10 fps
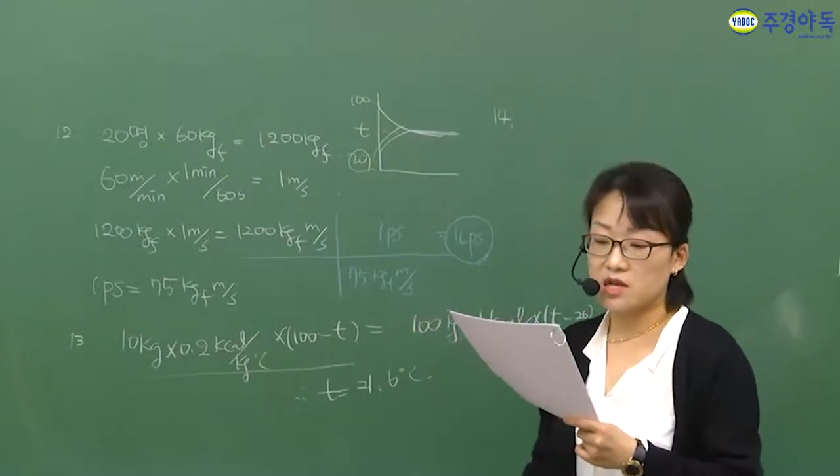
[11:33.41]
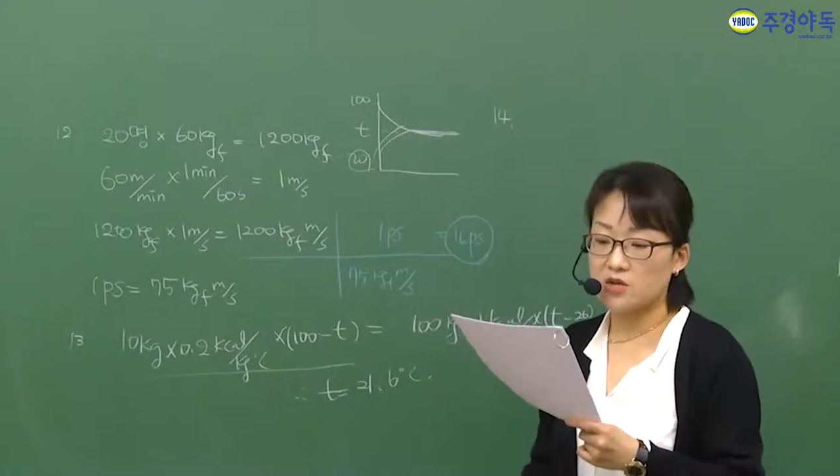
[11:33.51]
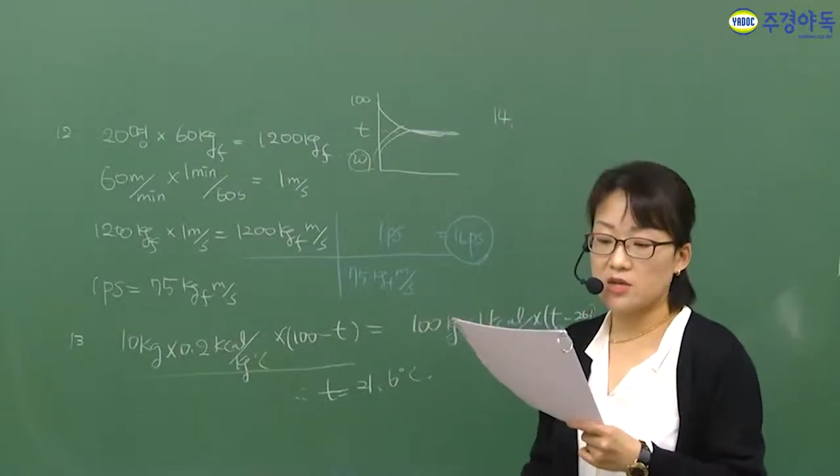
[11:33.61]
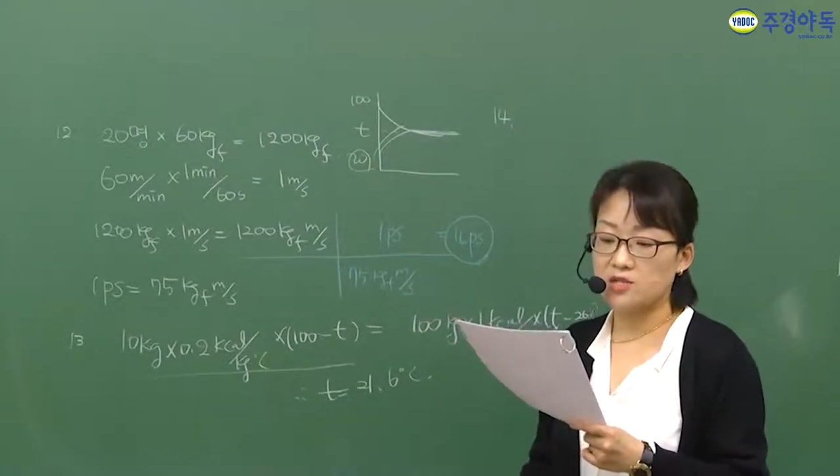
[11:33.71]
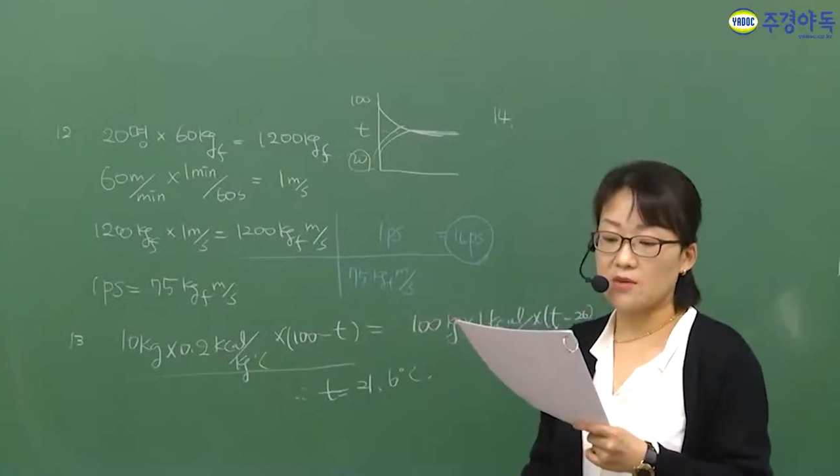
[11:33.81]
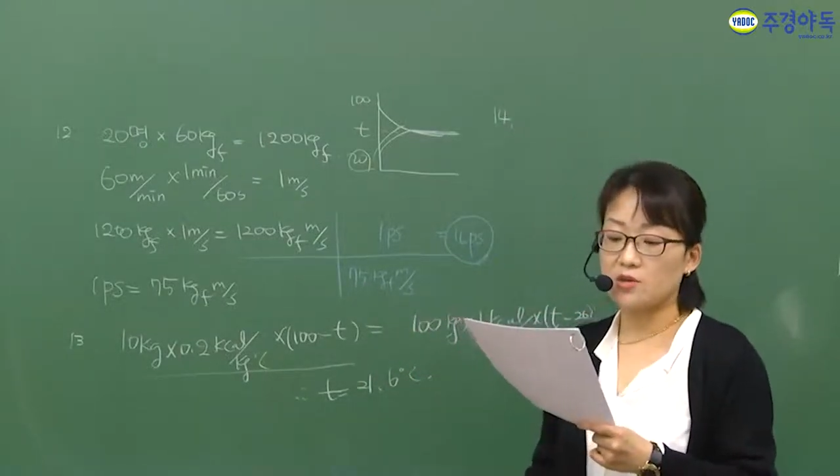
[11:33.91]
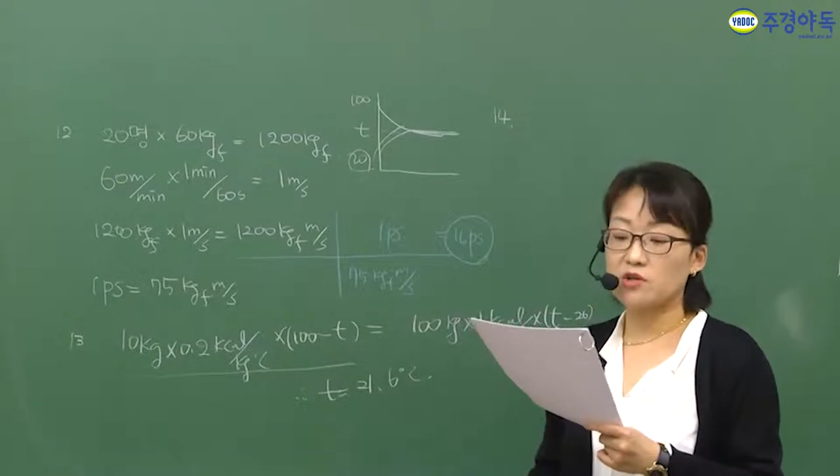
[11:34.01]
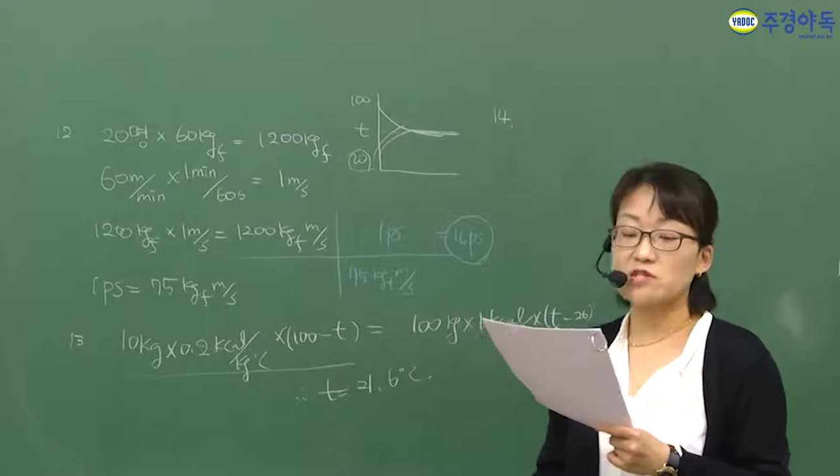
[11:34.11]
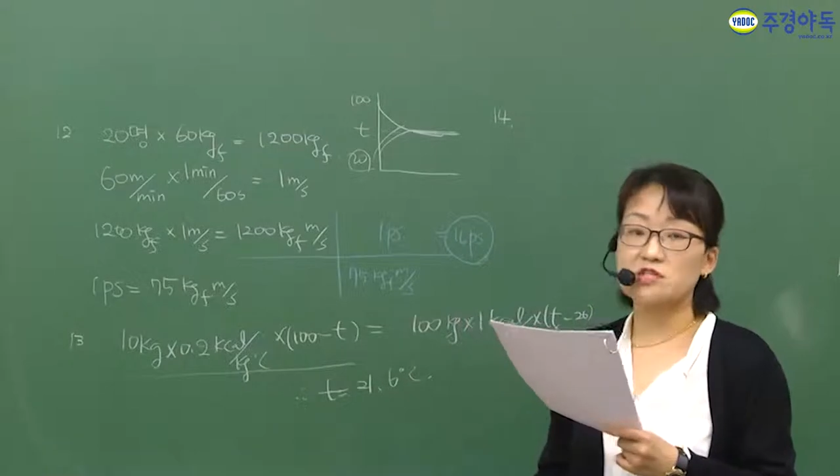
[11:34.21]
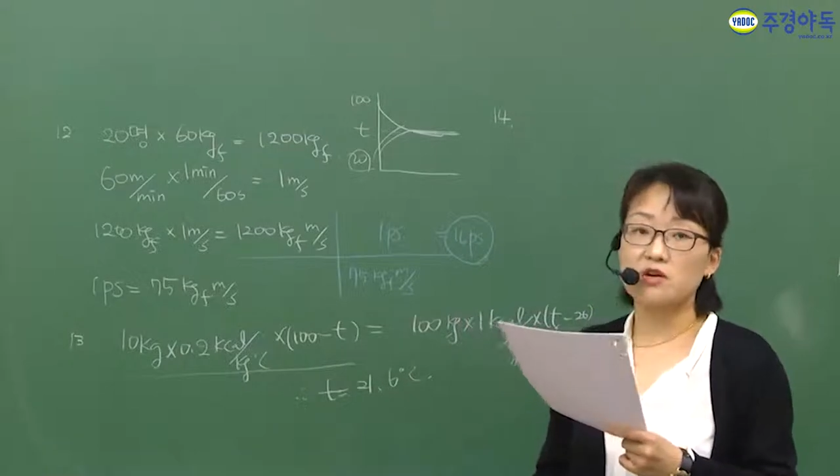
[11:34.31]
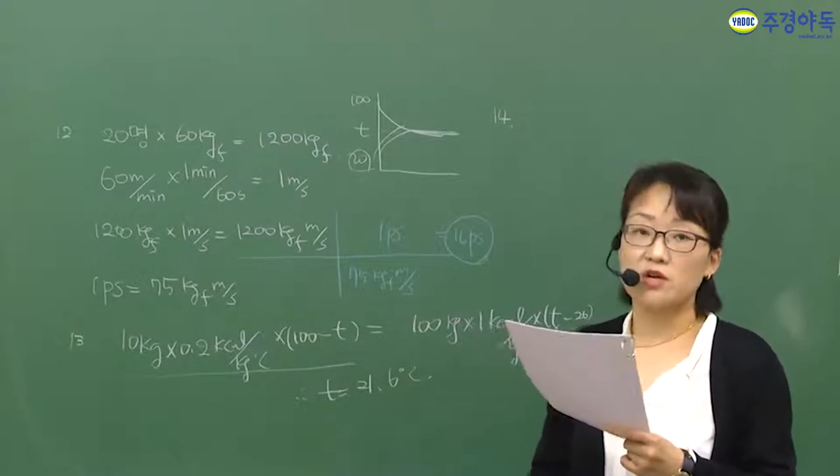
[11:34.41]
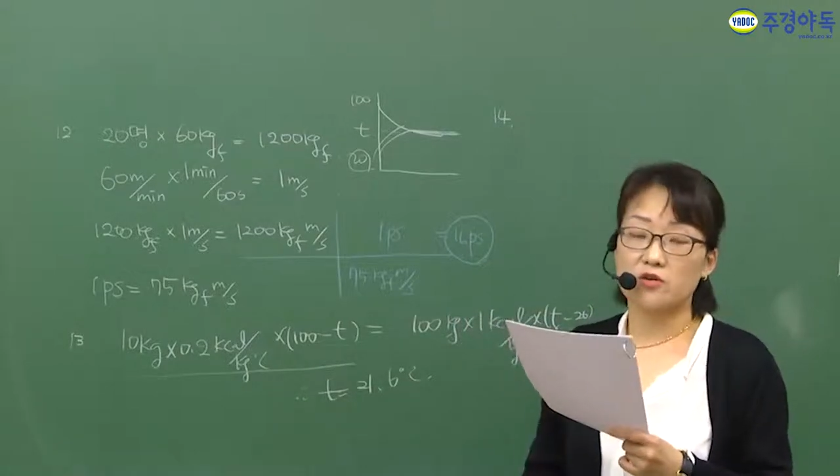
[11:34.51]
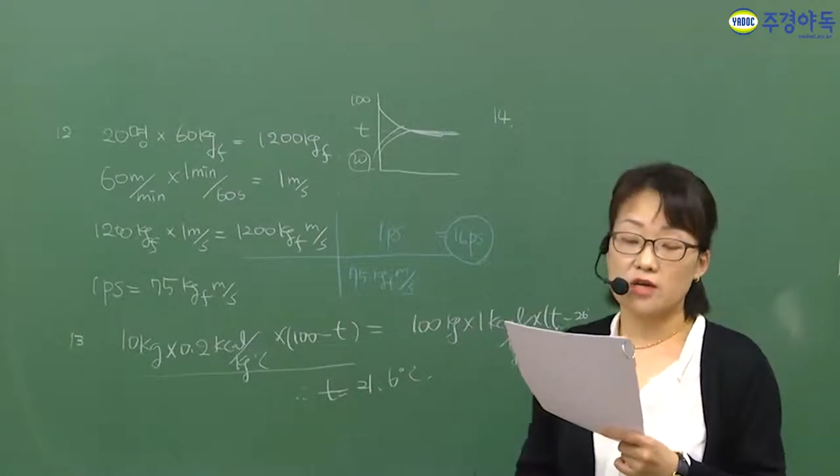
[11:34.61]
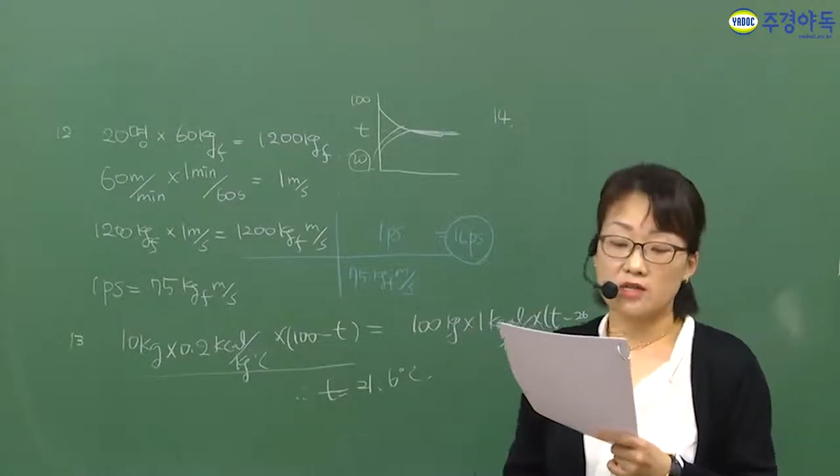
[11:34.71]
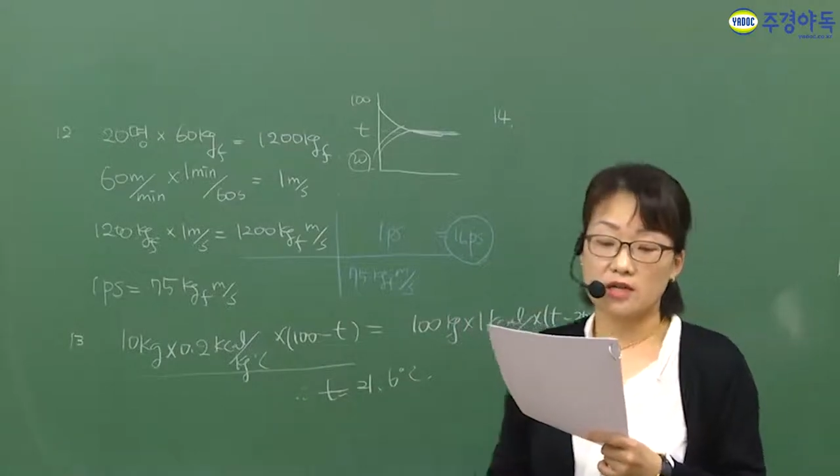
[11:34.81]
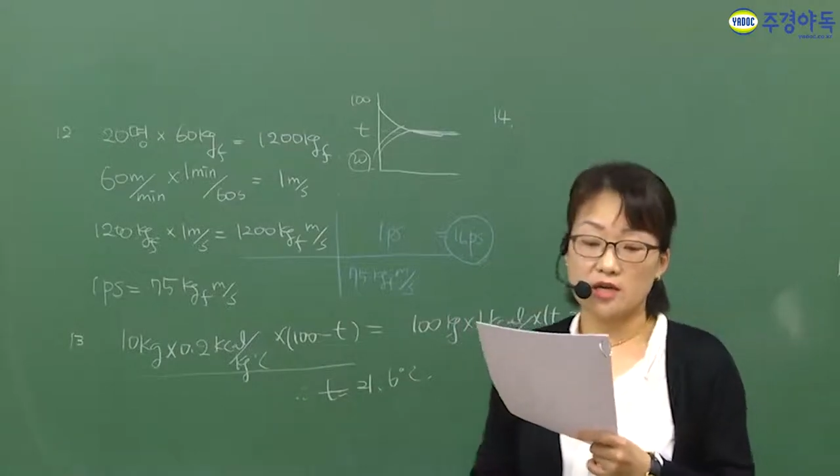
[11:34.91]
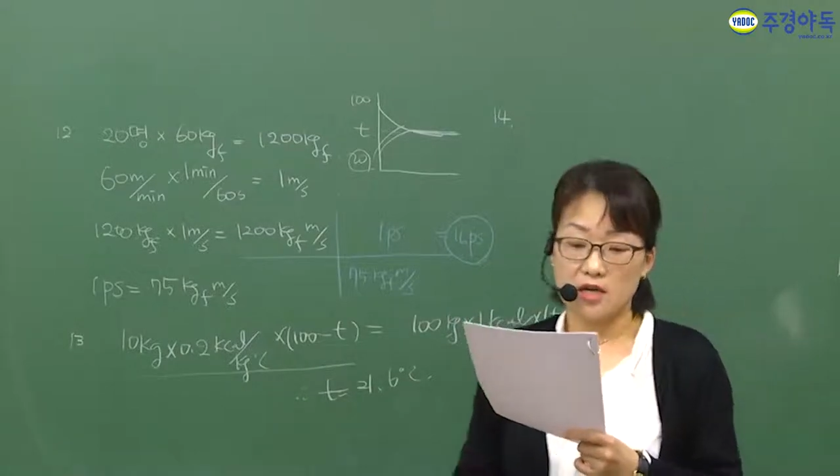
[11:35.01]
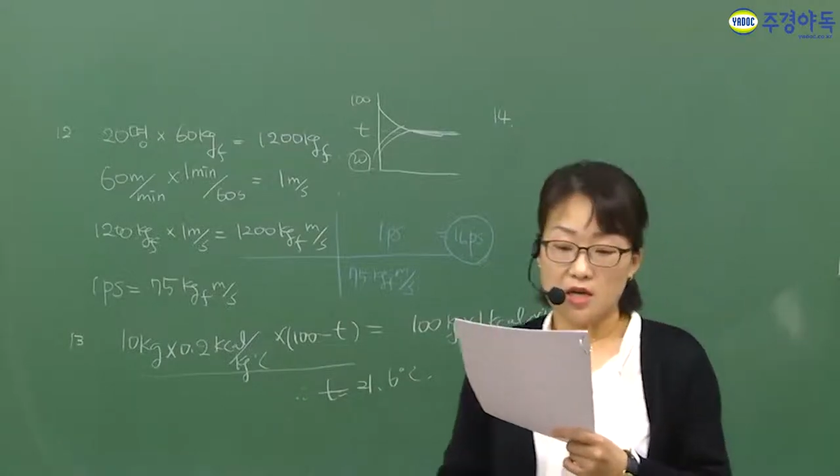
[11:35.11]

사용해서 압력을 측정하려고 한다.